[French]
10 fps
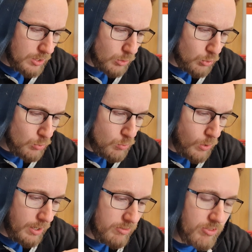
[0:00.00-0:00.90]
non, de
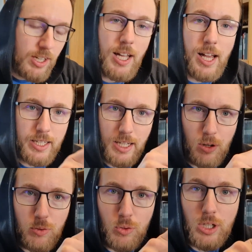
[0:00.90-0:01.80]
moins 20 à
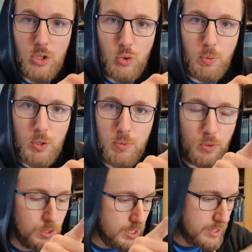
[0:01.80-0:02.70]
40 degrés, je pense
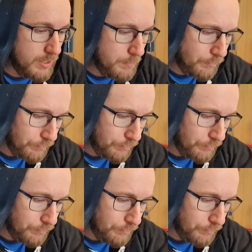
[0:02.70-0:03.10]
plutôt que c'est ça.